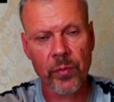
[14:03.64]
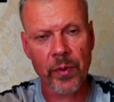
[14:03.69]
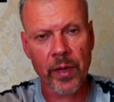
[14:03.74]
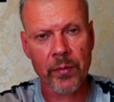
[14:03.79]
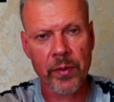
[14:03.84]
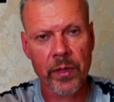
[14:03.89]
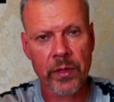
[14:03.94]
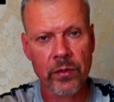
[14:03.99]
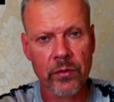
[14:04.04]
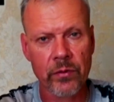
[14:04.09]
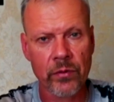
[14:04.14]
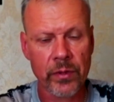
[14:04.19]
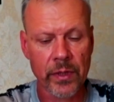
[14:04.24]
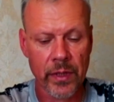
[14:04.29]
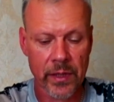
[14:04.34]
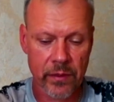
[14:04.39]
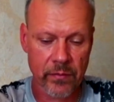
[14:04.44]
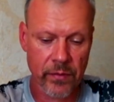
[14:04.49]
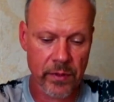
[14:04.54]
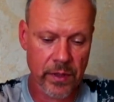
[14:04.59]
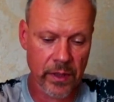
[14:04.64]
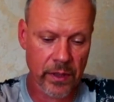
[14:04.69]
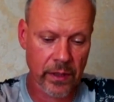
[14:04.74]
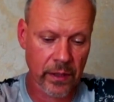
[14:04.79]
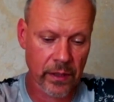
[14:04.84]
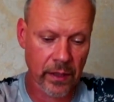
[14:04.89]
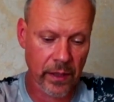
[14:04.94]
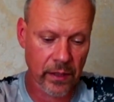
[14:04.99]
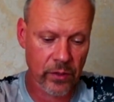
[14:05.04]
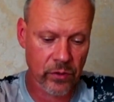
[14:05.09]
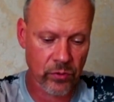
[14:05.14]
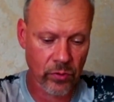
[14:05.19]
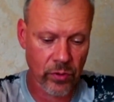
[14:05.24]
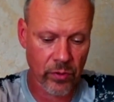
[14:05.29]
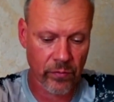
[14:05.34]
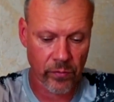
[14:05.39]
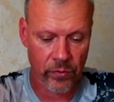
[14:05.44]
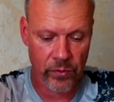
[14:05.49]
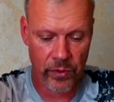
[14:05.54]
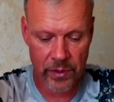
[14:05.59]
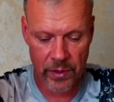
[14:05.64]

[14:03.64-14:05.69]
пробить ее насквозь, и тогда щука вроде